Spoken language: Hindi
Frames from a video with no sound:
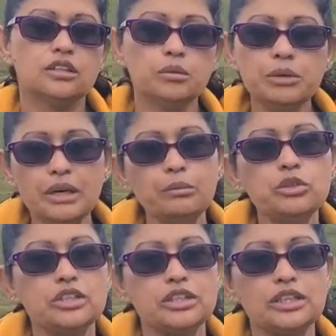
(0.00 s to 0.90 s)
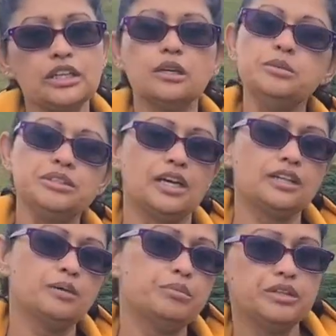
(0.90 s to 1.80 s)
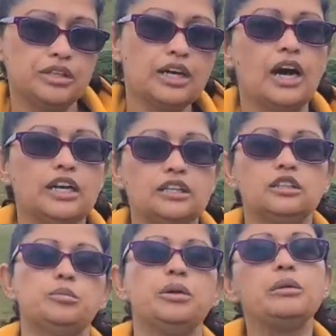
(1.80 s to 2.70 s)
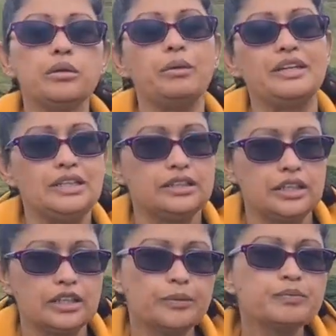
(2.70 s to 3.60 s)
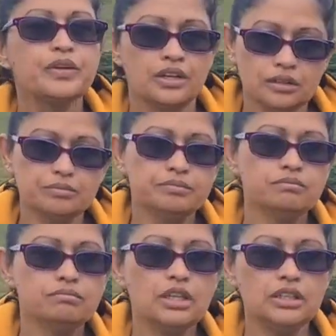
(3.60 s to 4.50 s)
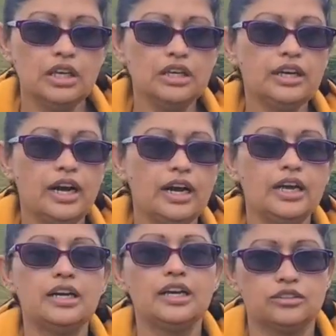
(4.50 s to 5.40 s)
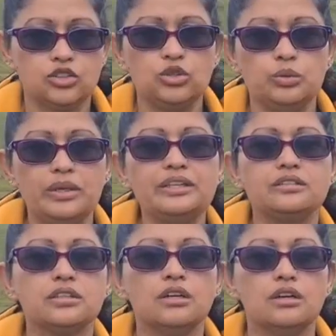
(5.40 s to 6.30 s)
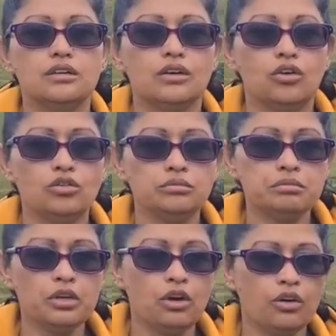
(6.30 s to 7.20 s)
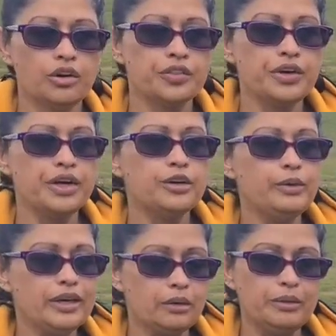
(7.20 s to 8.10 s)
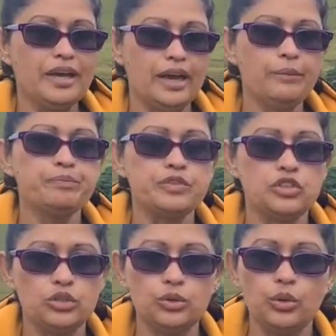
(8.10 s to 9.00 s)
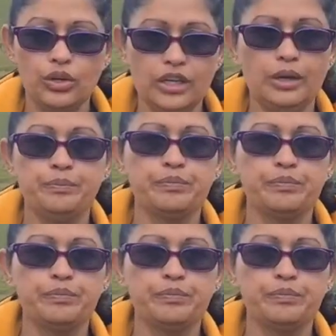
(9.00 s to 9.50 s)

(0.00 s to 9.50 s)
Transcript: कभी कम हो जाता था कभी ज़्यादा फिर से खा लेते थे फिर से बढ़ जाता था यही रहा है लास्ट टू वीक्स और थर्ड वीक अभी है शुरू हो गई है